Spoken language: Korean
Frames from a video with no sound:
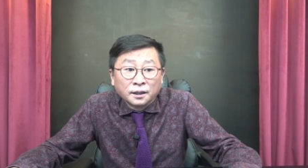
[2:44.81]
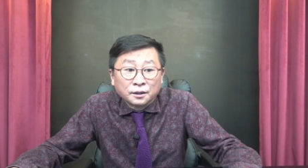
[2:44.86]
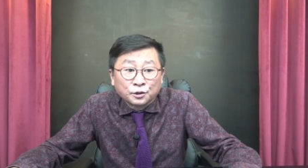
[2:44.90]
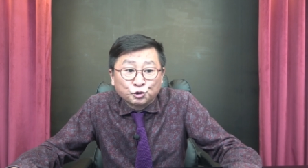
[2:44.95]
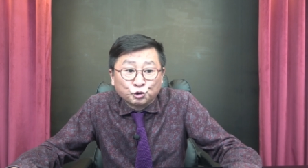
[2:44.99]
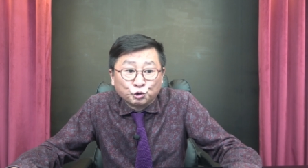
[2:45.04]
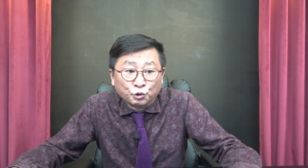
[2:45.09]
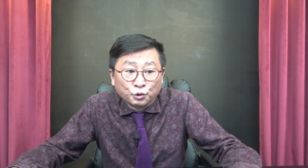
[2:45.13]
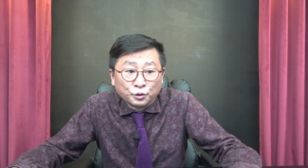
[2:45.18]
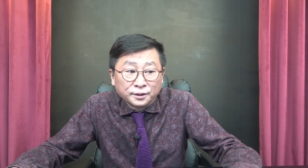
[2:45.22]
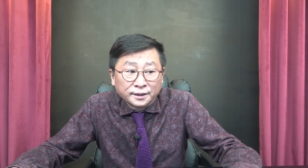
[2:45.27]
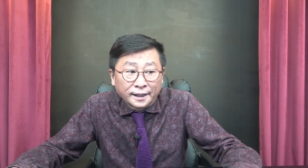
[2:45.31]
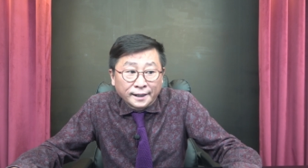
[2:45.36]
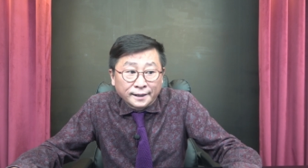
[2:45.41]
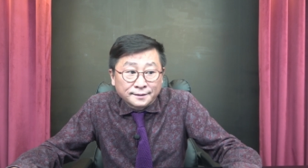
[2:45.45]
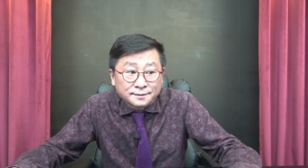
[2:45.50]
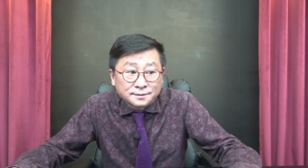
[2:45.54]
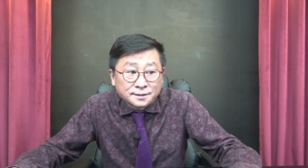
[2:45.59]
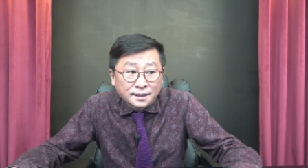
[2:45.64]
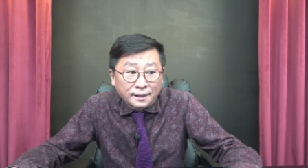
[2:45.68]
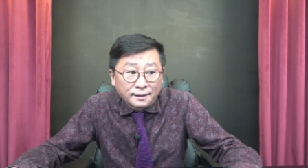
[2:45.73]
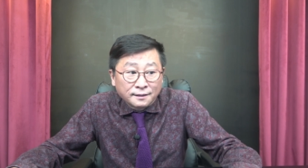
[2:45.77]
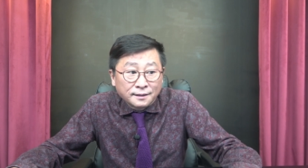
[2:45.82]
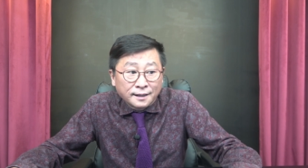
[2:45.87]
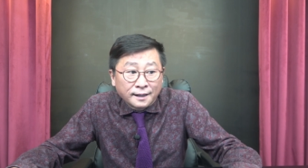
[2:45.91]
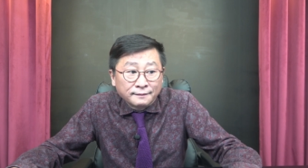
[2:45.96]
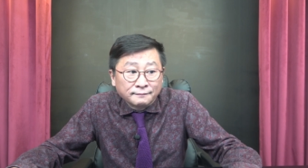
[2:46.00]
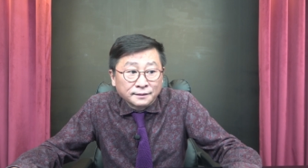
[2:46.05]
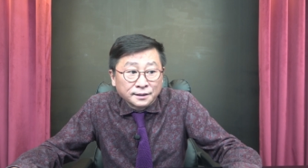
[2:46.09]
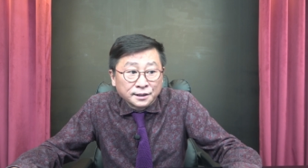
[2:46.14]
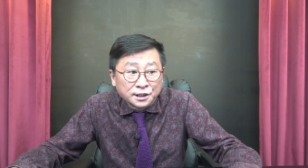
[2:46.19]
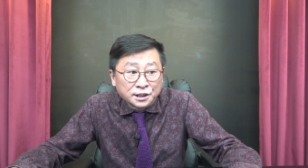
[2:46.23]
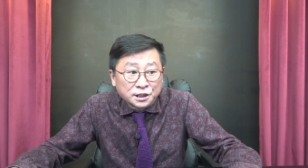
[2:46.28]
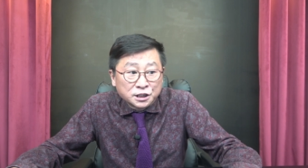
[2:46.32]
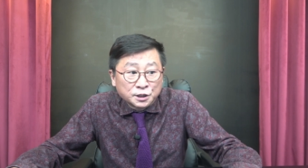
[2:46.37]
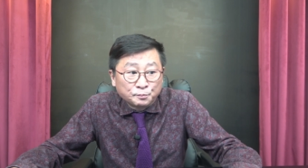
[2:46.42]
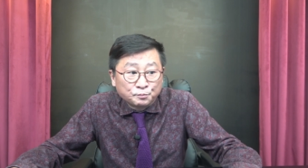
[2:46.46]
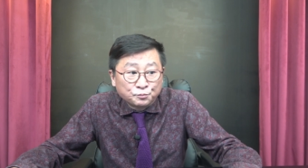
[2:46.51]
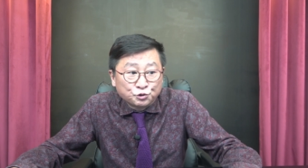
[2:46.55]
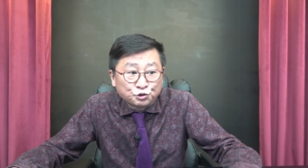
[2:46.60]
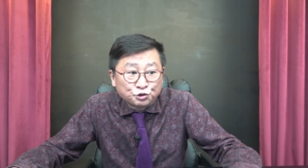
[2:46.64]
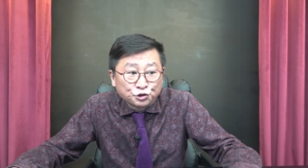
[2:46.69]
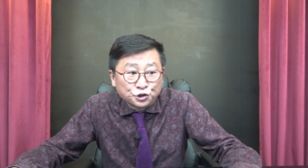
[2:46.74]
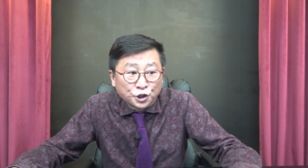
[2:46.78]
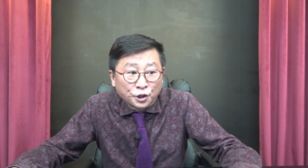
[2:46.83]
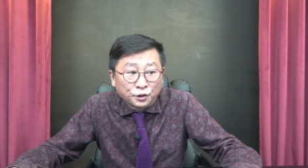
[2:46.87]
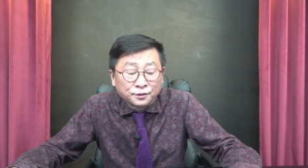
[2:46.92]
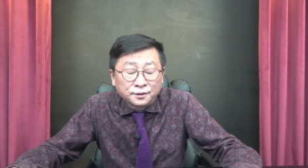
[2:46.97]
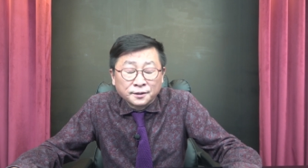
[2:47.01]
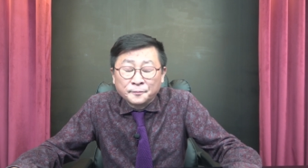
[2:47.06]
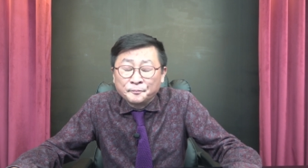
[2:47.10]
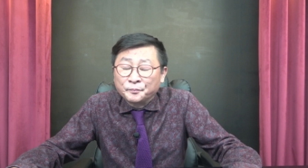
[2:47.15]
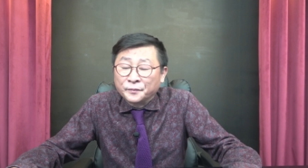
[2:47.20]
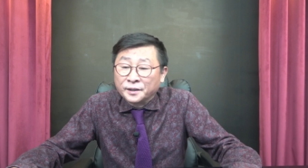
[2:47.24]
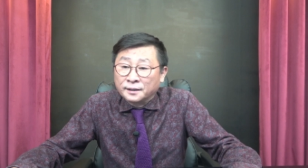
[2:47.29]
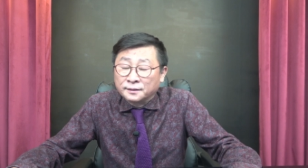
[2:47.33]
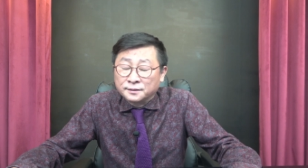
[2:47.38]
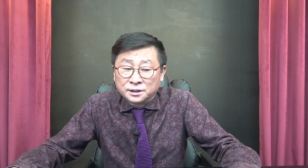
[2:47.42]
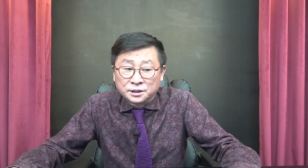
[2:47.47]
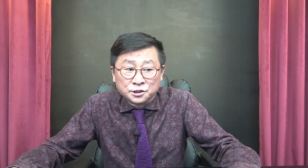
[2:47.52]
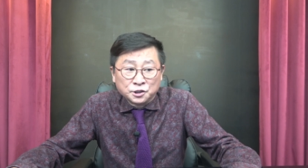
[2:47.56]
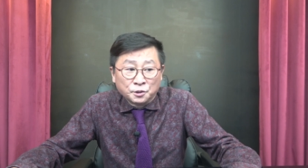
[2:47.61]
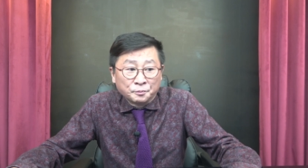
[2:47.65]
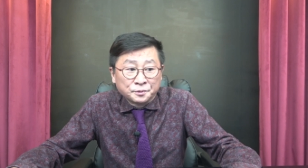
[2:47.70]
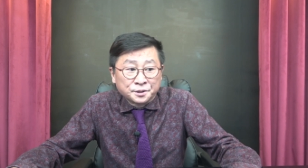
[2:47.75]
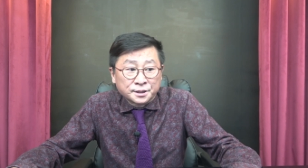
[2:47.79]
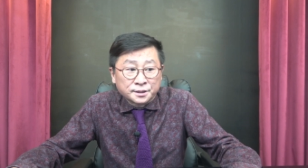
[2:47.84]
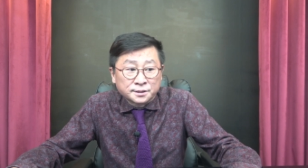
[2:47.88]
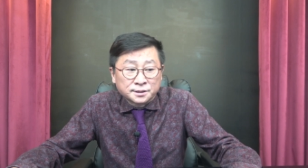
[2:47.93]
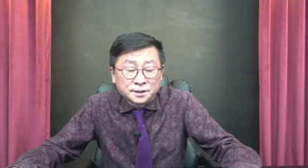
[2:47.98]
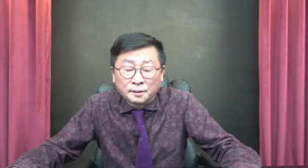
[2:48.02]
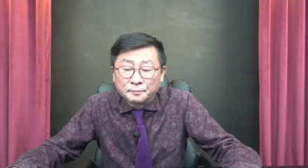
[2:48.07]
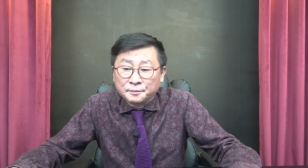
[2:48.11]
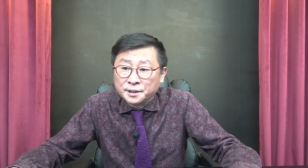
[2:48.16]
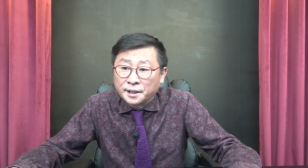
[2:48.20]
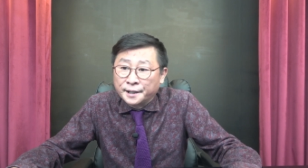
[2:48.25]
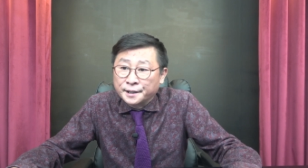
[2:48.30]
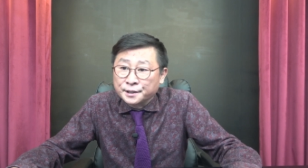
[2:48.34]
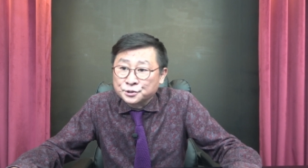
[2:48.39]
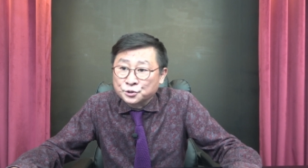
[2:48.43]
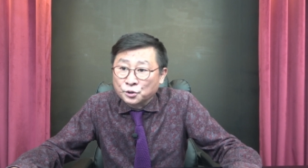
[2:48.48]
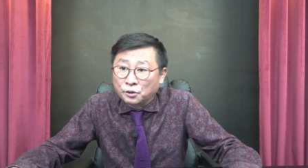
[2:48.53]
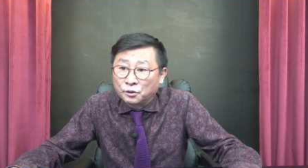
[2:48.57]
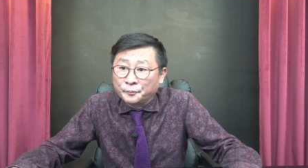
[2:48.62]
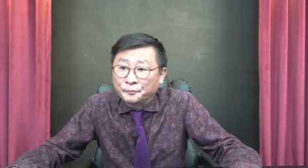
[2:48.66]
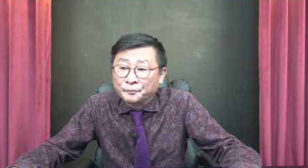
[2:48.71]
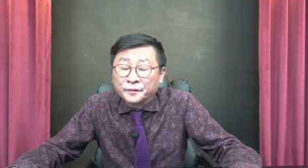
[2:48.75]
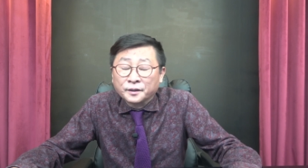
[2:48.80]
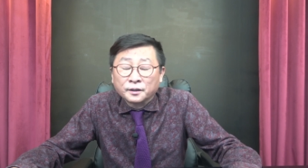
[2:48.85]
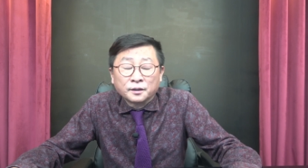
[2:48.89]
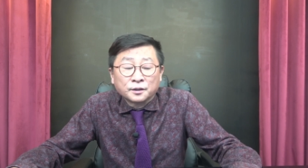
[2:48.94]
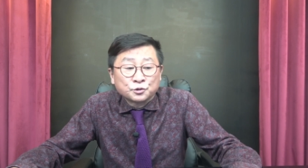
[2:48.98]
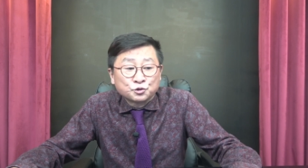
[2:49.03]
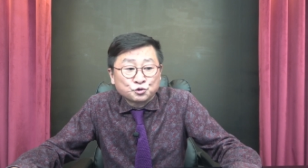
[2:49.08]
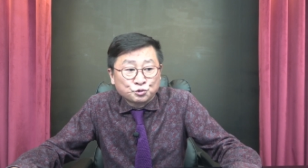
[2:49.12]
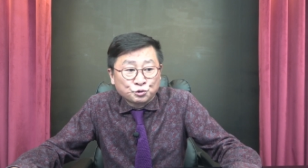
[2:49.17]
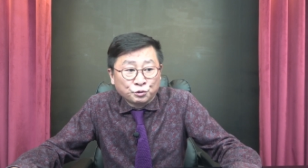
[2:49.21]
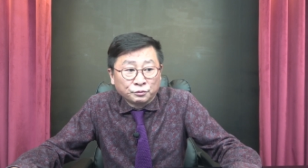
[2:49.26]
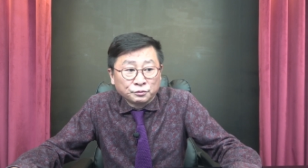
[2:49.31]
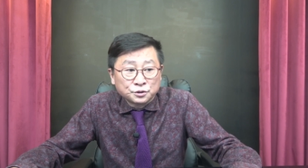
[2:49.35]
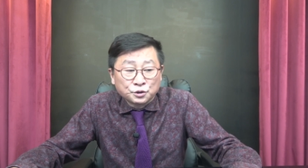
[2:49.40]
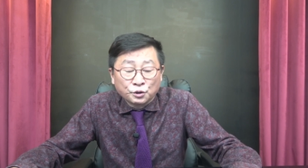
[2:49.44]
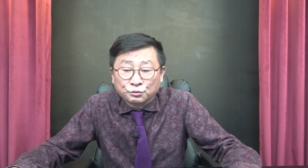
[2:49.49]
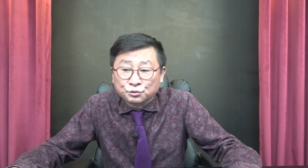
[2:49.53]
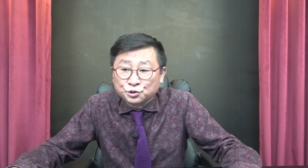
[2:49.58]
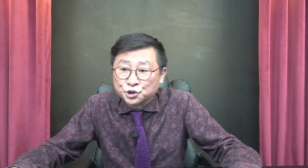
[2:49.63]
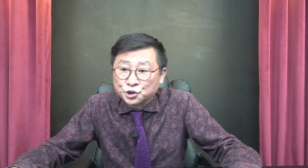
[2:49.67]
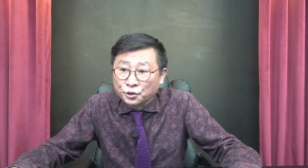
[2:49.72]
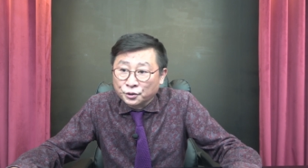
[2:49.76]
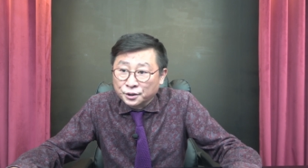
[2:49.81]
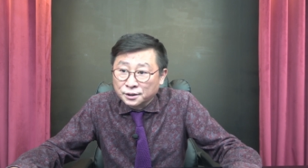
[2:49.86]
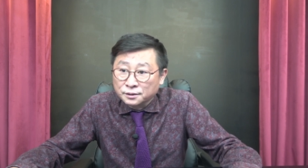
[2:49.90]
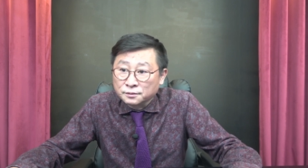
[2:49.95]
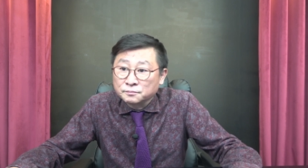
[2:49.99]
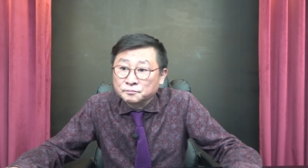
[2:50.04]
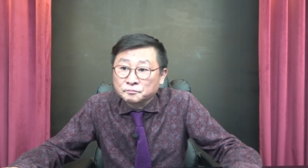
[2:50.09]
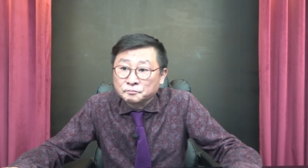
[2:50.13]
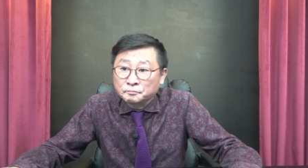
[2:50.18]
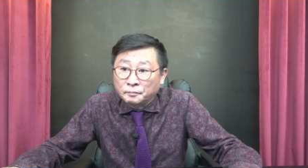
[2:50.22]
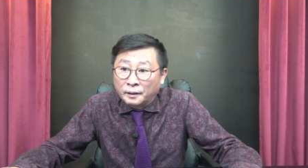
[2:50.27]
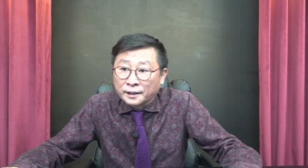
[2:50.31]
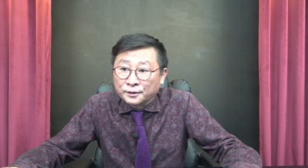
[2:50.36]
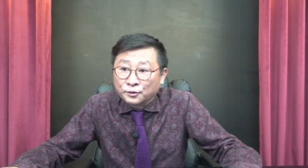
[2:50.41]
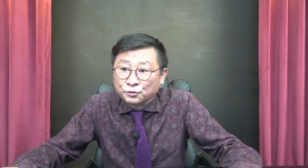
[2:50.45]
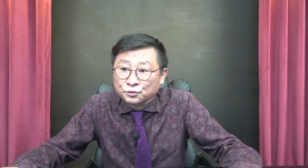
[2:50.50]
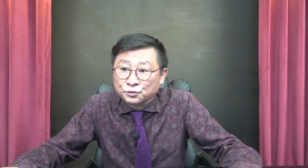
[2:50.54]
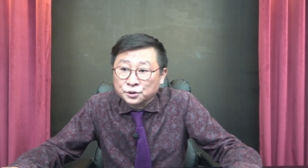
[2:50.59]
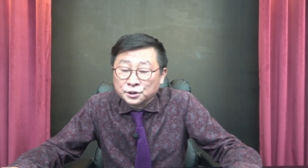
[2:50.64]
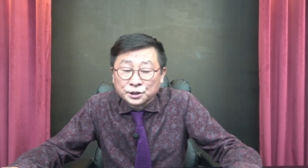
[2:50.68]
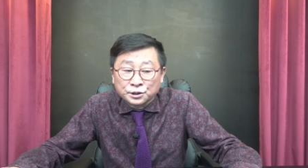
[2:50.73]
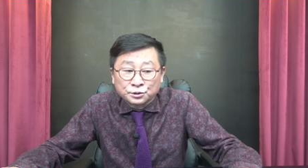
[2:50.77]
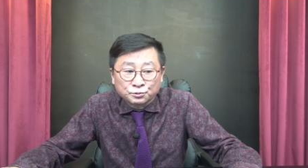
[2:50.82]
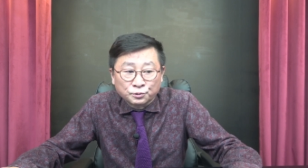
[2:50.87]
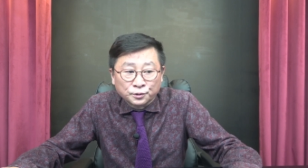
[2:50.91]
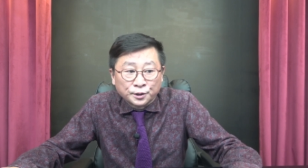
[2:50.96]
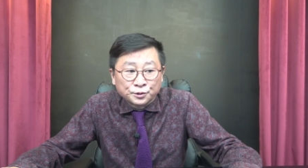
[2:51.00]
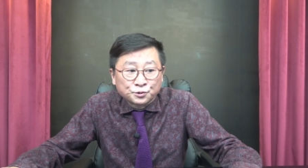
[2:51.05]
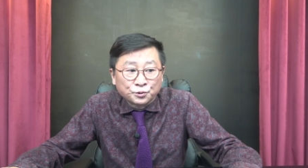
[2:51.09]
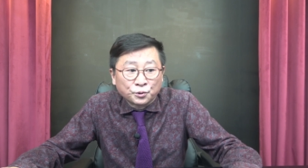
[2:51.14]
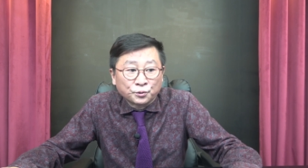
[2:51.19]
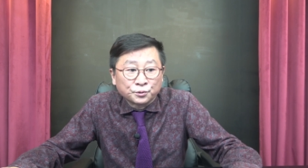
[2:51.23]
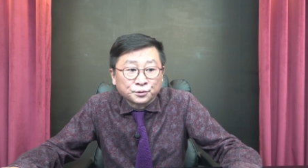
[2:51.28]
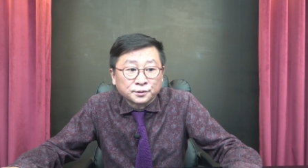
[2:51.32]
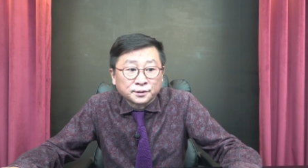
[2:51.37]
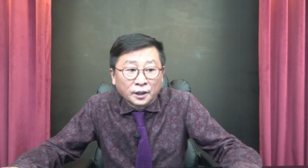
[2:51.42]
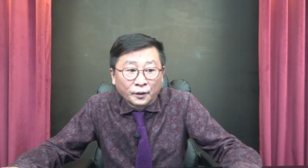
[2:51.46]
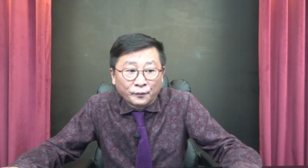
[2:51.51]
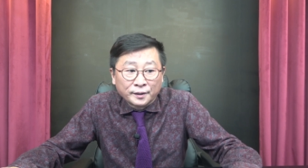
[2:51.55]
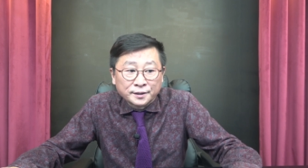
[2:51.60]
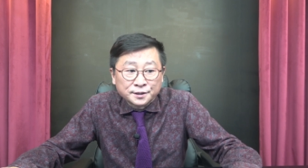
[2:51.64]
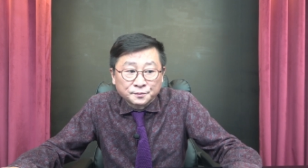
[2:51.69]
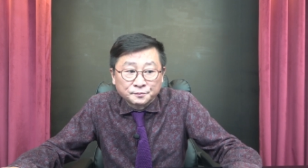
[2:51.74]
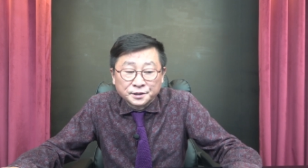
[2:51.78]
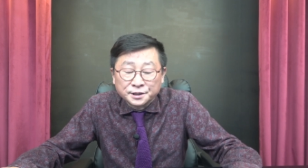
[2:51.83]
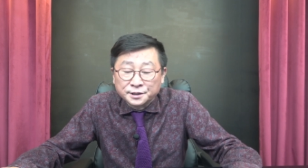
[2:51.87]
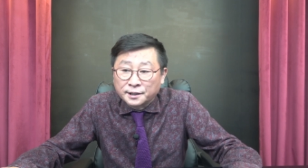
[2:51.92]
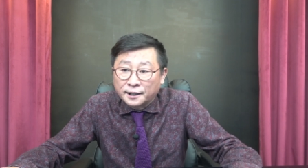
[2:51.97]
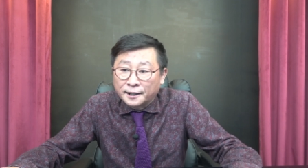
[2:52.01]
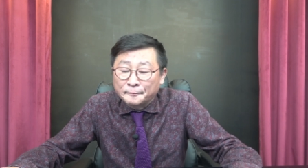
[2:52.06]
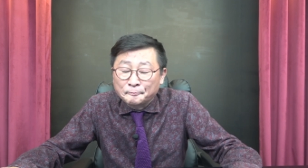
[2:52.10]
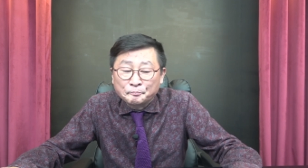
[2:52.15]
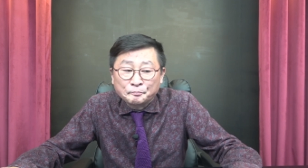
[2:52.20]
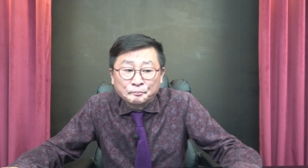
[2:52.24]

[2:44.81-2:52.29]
국내 창간 20주년 기념식 세미나에서 충격적인 발언들이 쏟아져 나왔습니다.